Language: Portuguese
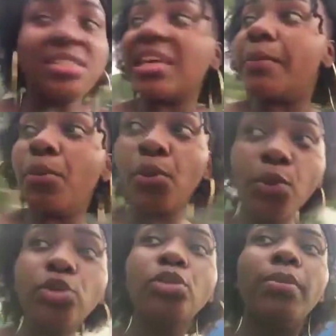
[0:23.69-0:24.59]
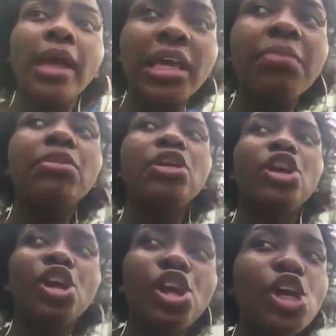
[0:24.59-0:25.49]
Isso é muito Black
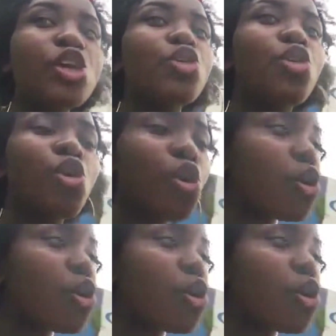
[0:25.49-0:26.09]
Mirror.